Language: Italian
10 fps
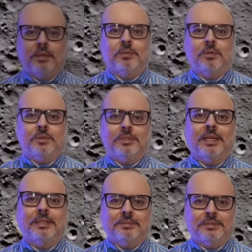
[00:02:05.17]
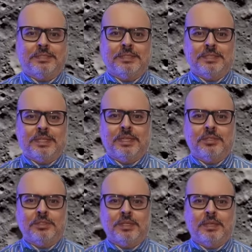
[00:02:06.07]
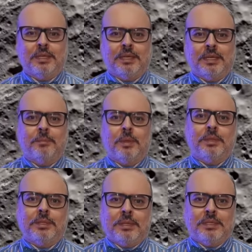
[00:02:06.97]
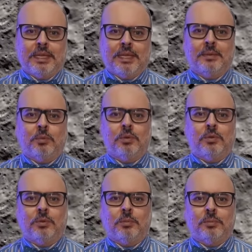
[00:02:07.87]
sono stati visti crescere e poi diventare molto più